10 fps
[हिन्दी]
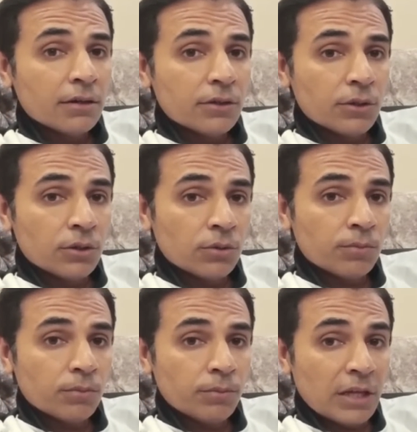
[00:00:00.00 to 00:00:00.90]
यू नो
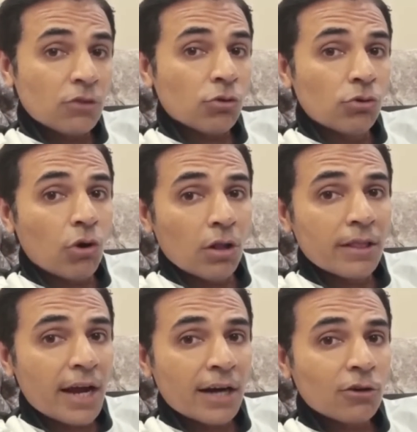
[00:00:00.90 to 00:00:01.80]
बिन थ्रू ऑल
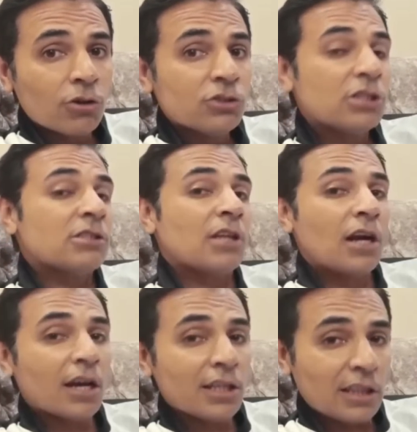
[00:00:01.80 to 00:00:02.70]
दैट और जिस
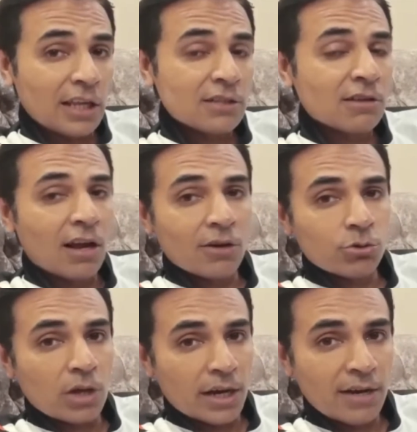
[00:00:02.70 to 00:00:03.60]
तरह के तीन साल
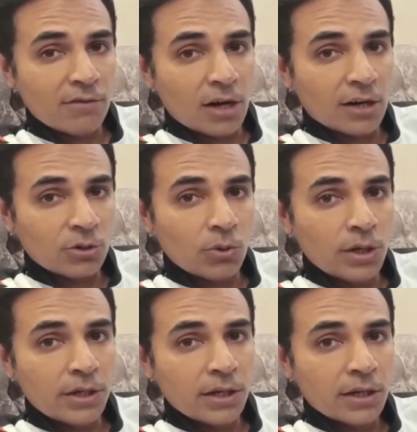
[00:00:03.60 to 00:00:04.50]
गुजारे हैं विराट
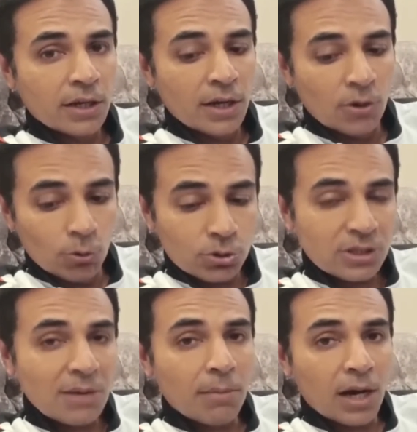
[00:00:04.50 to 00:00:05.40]
कोहली ने
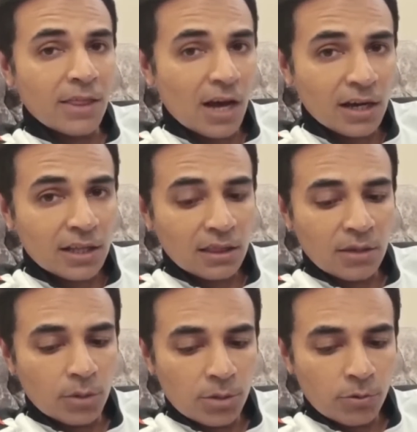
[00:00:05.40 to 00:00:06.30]
उसके बाद आके इतनी
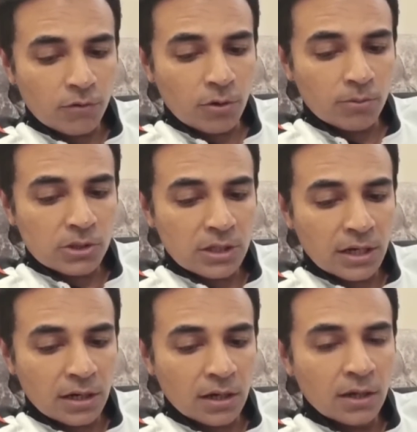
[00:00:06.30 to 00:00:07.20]
बड़ी परफॉर्मेंस
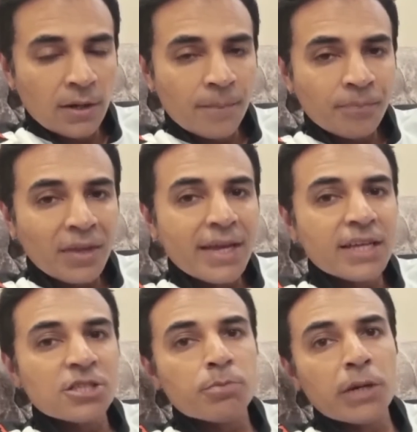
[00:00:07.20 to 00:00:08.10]
देना
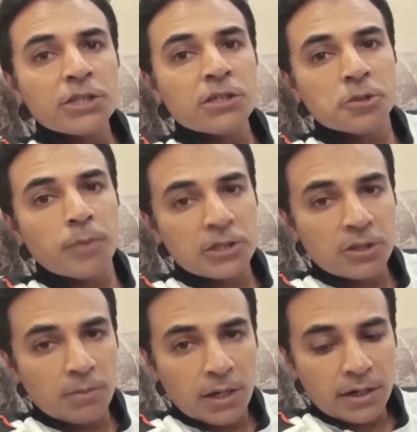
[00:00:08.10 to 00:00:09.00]
एक स्पेशल
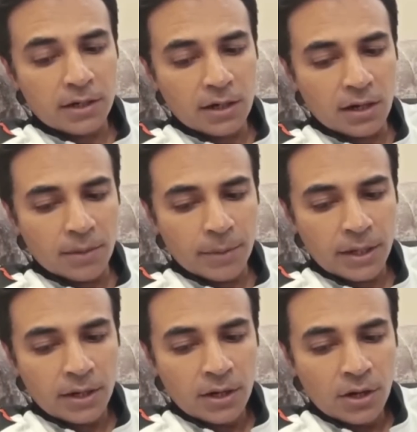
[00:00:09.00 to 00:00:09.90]
स्पेशल प्लेयर का काम है
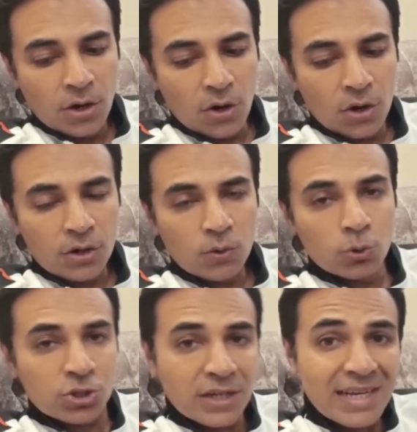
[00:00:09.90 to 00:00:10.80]
और
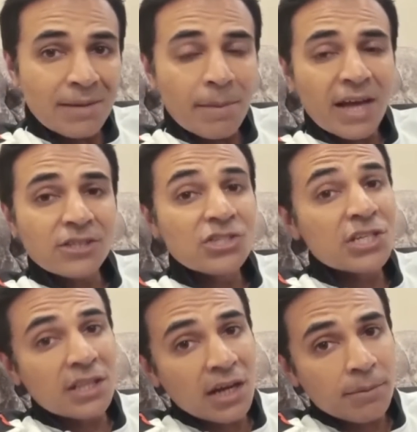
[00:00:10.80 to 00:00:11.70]
उसने ये मैच
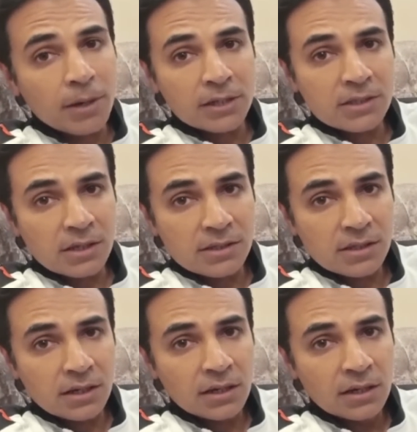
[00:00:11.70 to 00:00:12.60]
जीता है पाकिस्तान
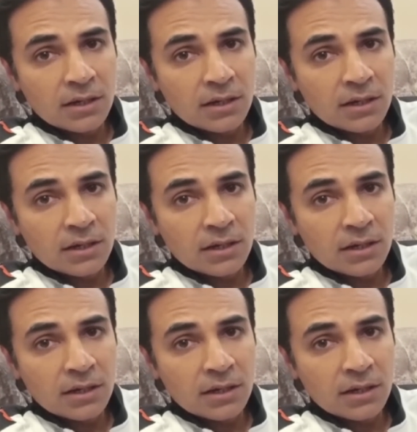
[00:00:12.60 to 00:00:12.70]
से